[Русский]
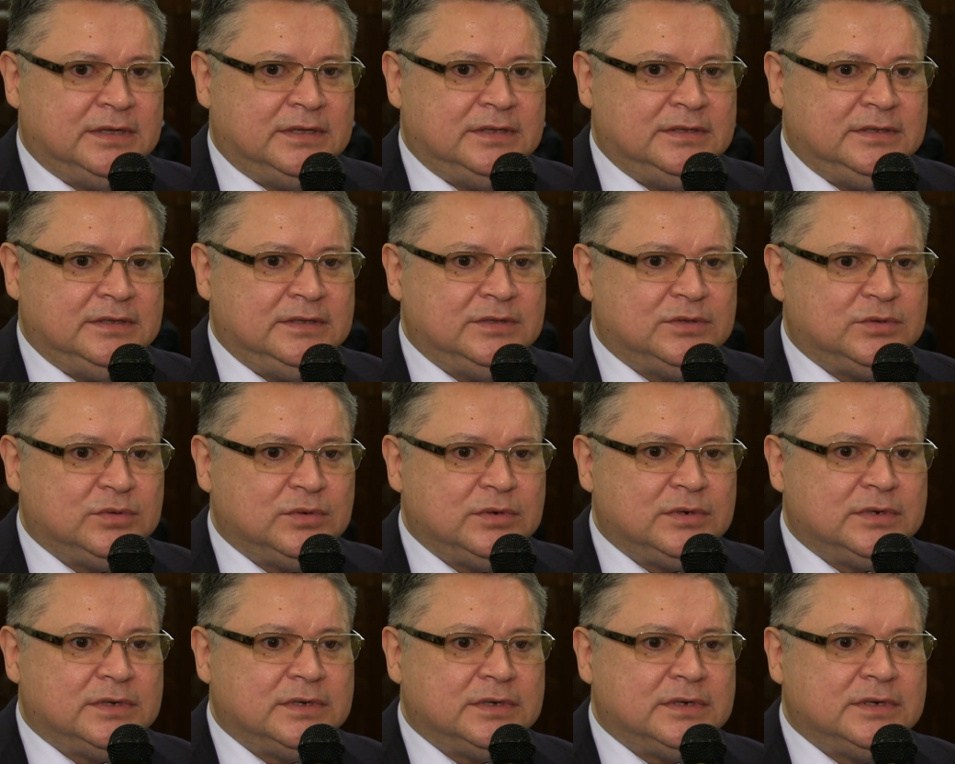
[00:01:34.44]
не
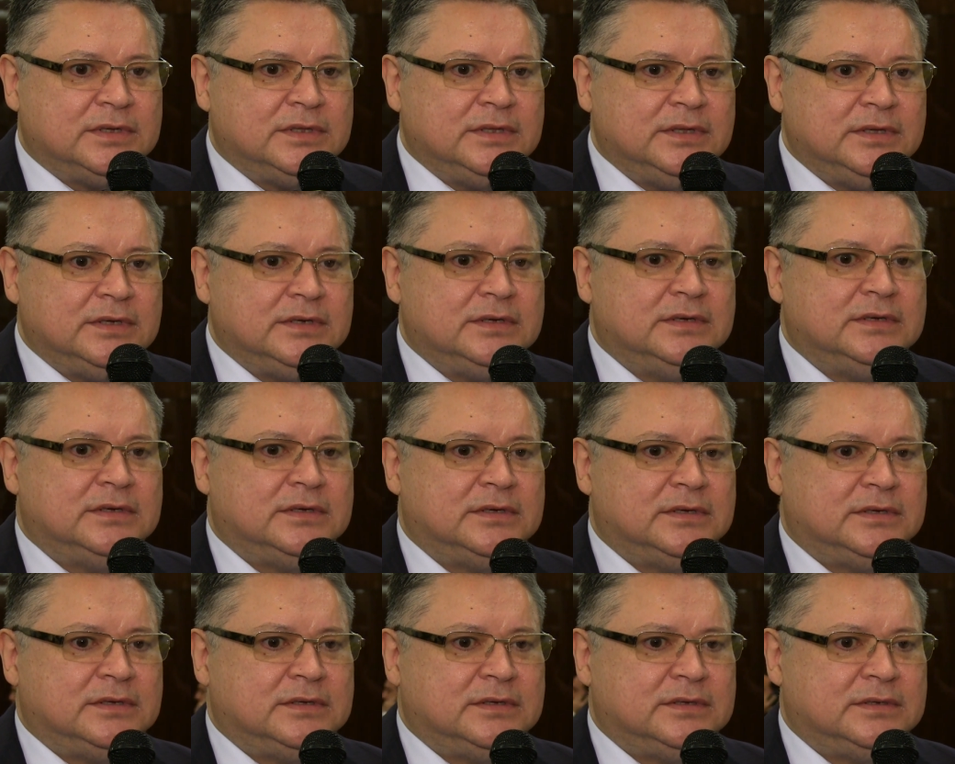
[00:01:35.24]
только
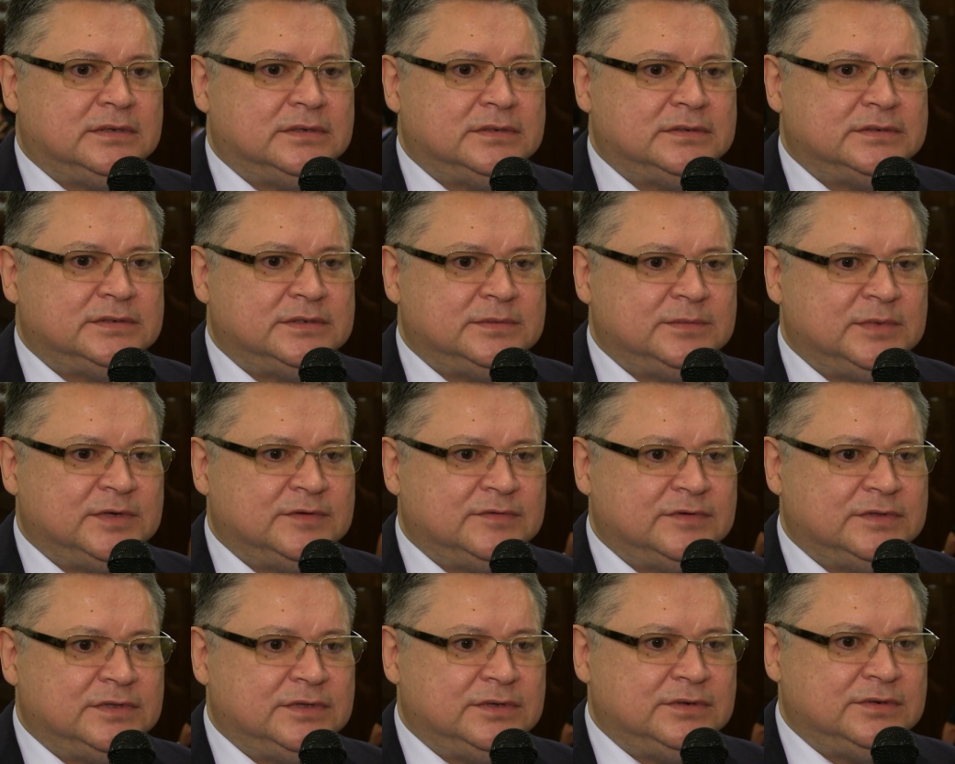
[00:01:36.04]
книга семей
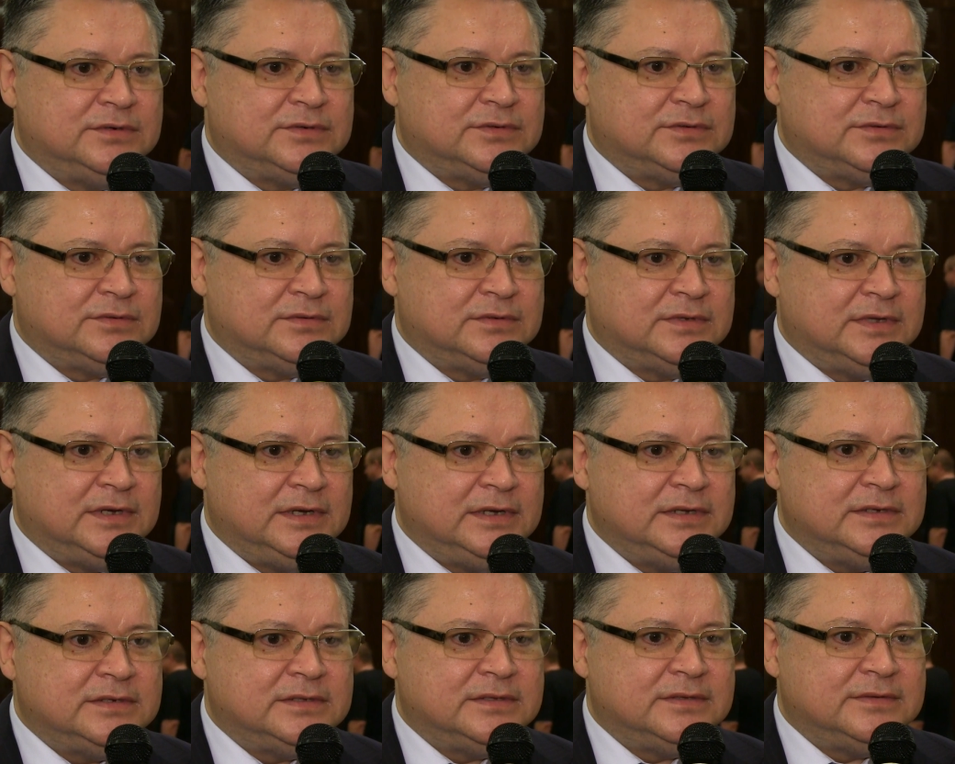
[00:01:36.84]
выдающихся
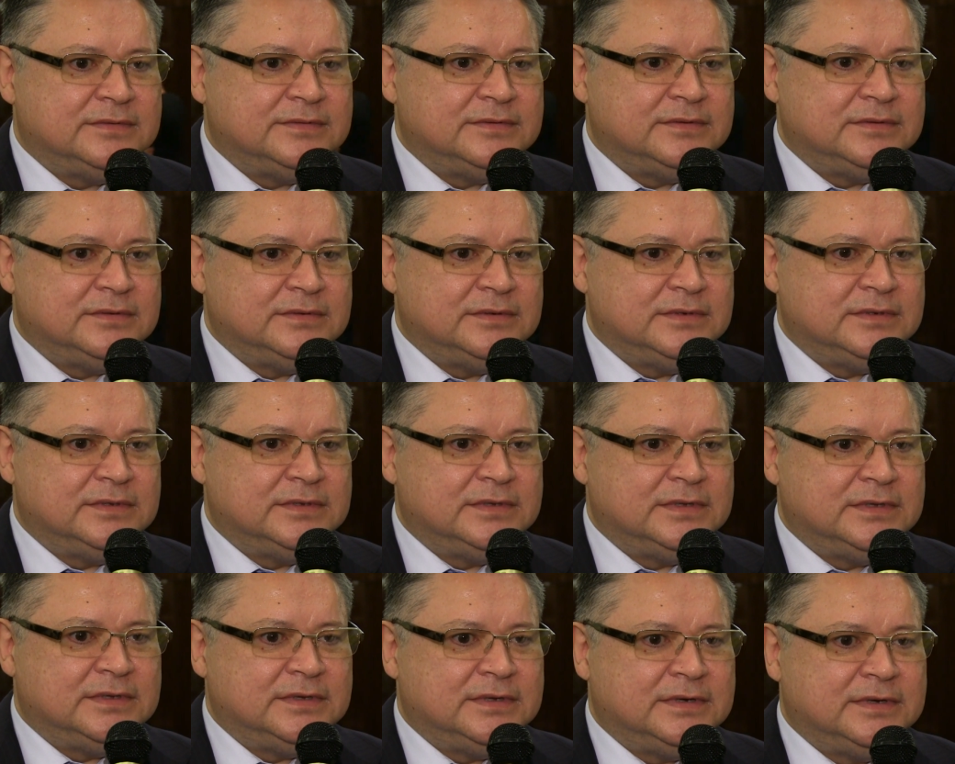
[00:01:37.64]
журналистов, но
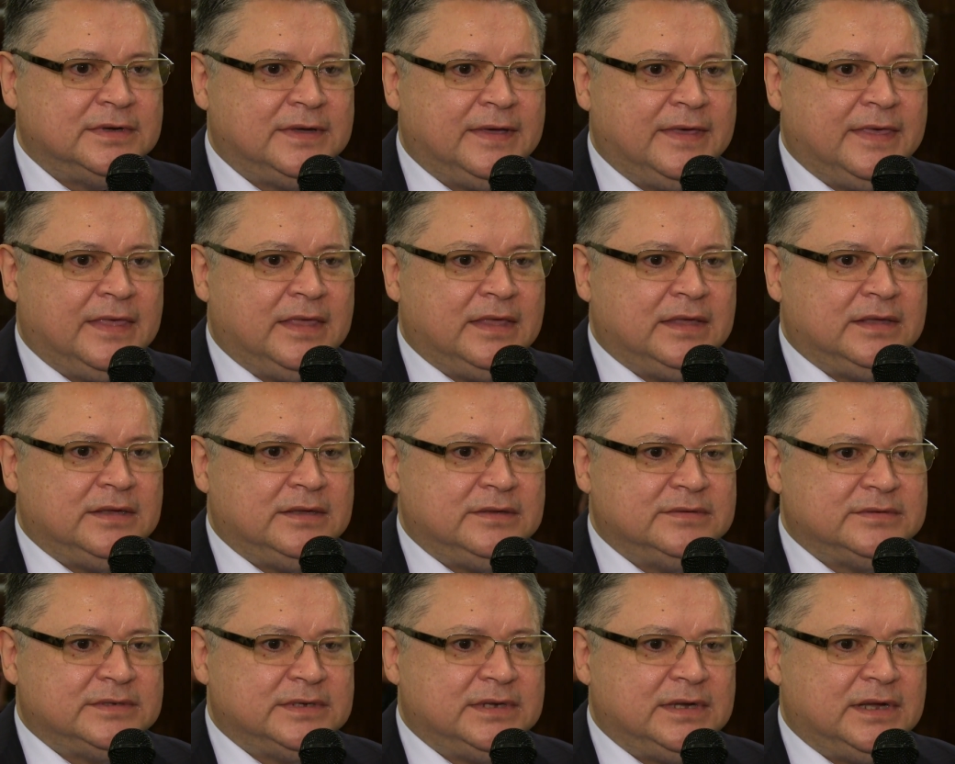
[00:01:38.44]
это
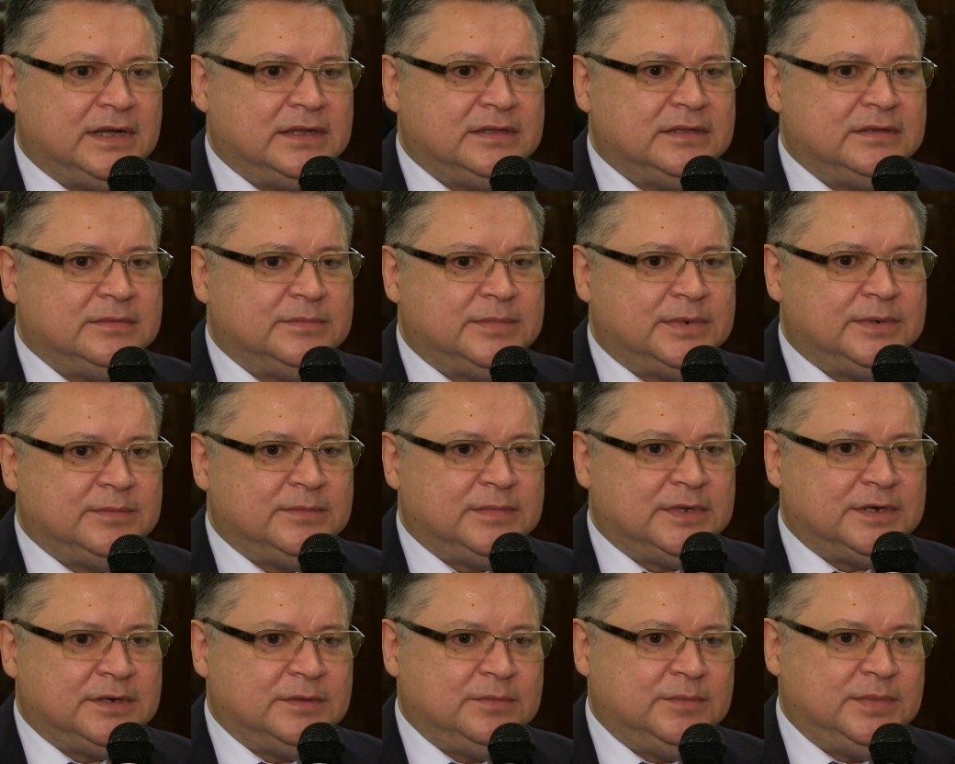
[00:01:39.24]
и взгляды
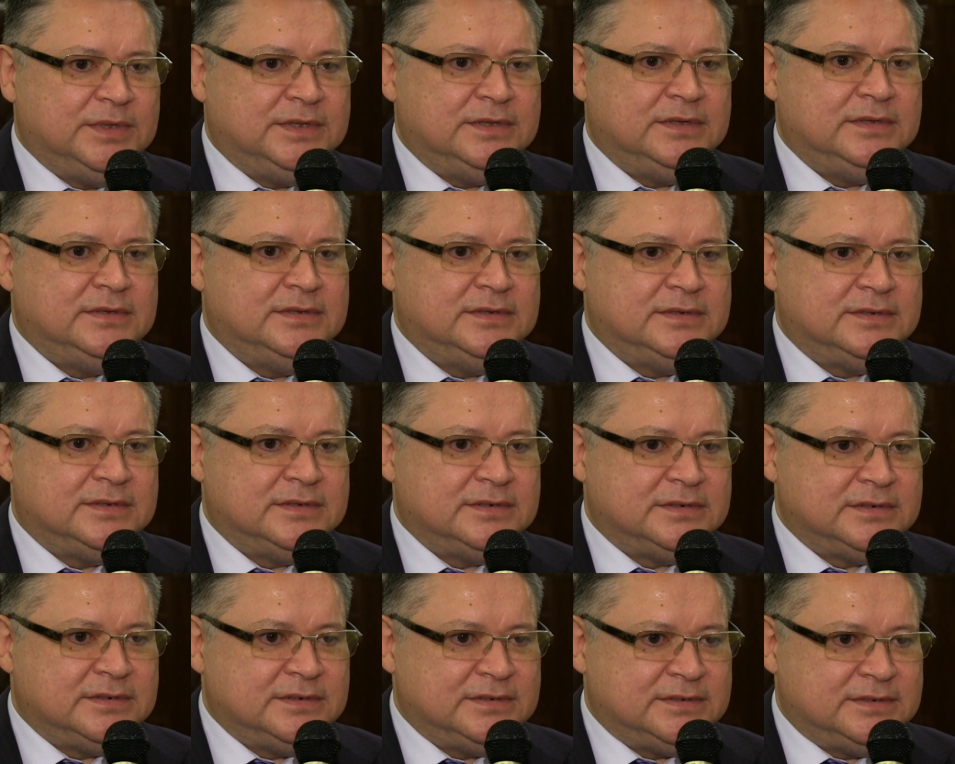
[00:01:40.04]
примерно
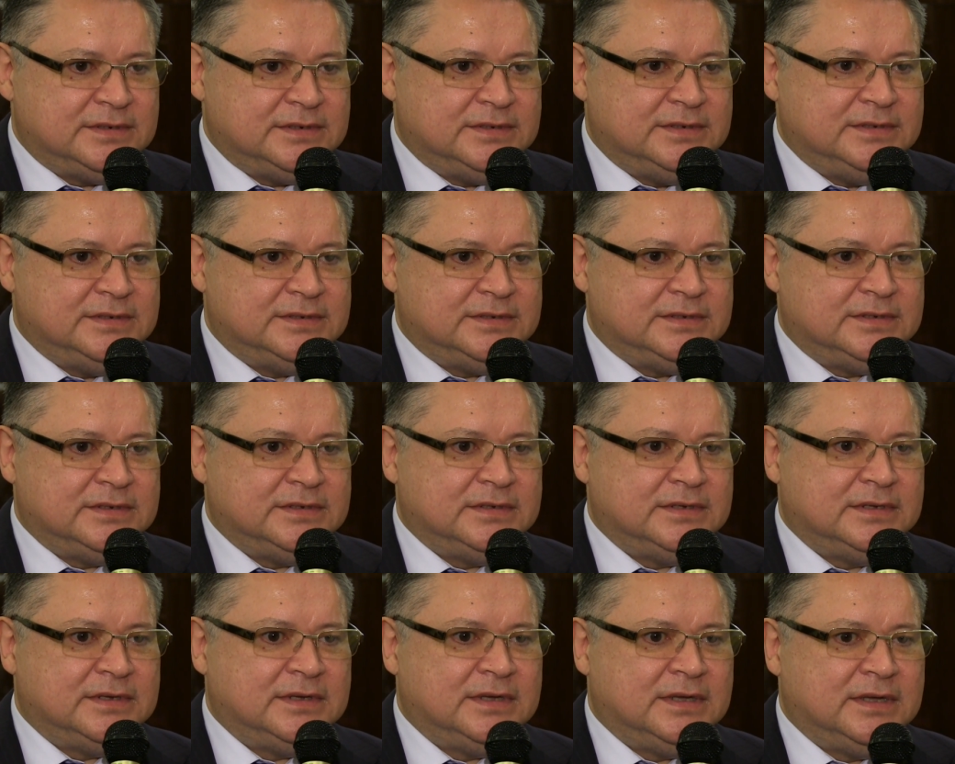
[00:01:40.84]

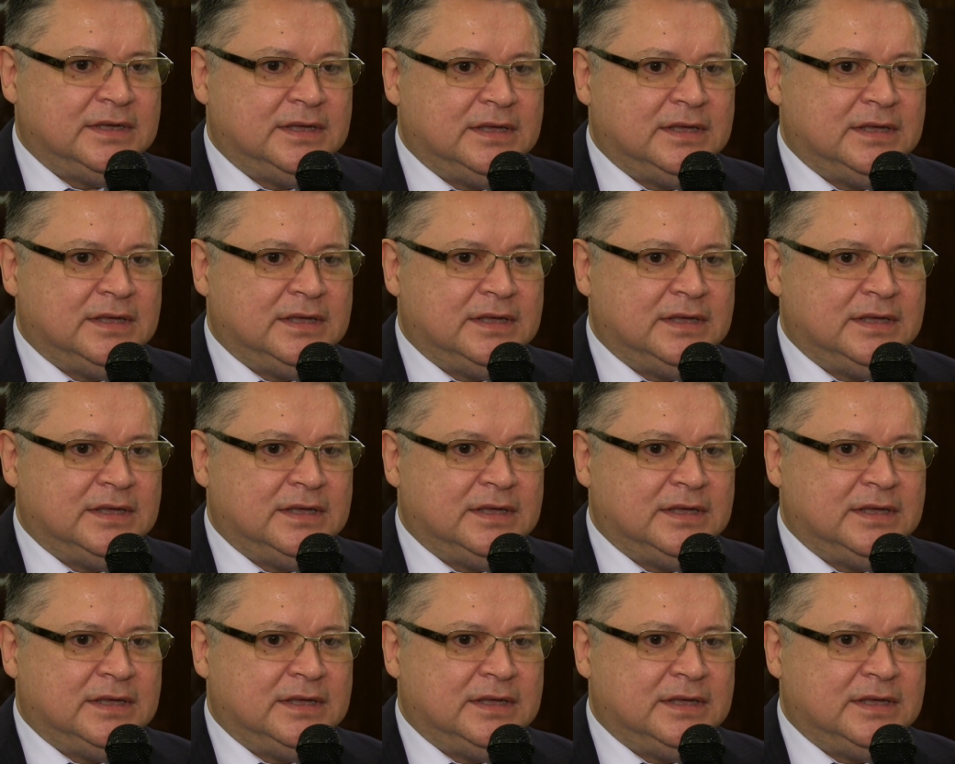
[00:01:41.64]
50-60